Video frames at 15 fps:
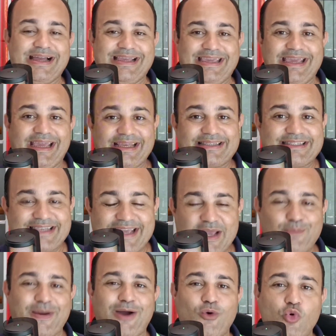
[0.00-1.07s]
e
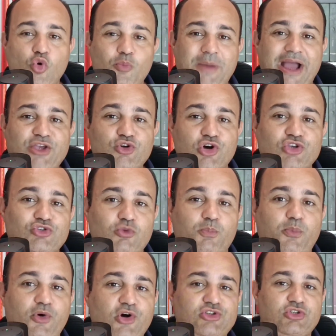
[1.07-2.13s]
receba o maior
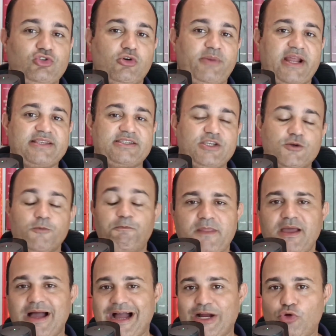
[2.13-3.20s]
suporte do Brasil.
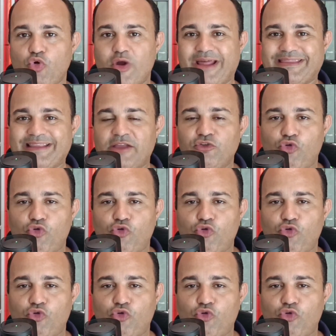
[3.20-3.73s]
Agora, dando